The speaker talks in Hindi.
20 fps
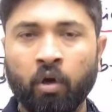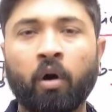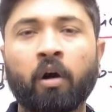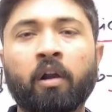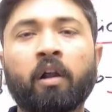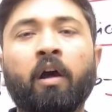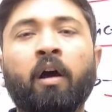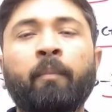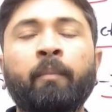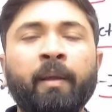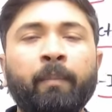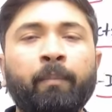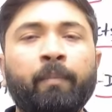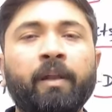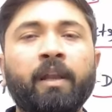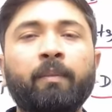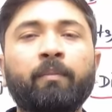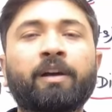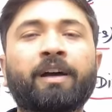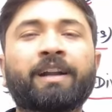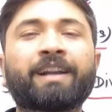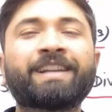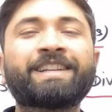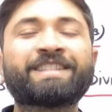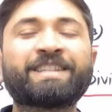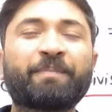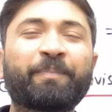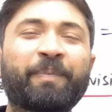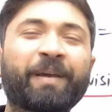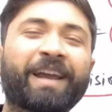और हमें ब्लेम करने
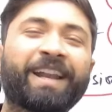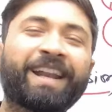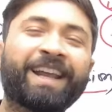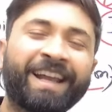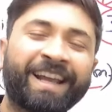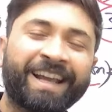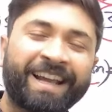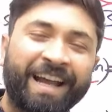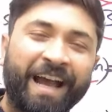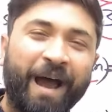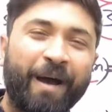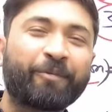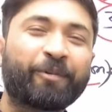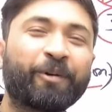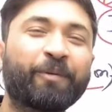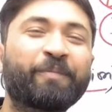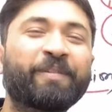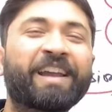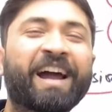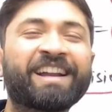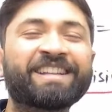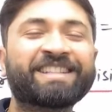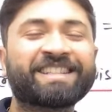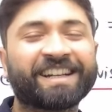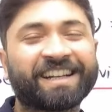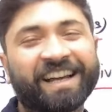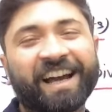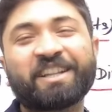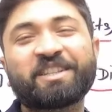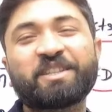से पहले आपको बिहार
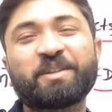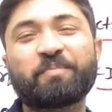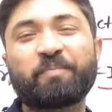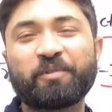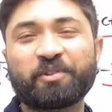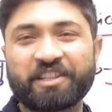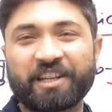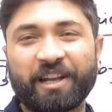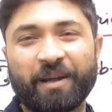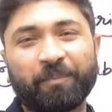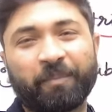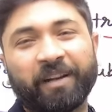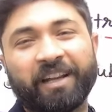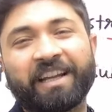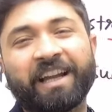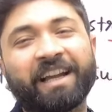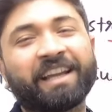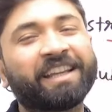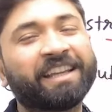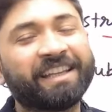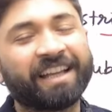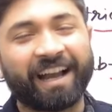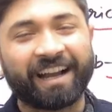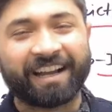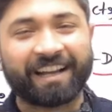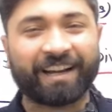सरकार से पूछना पड़ेगा कि यह आंकड़ा